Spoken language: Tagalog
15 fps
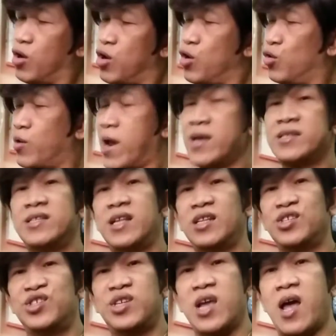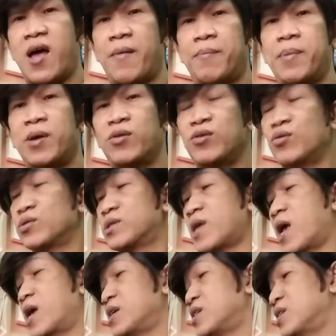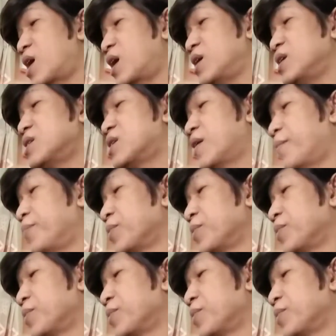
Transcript: low rise din siya, pero yung size niya is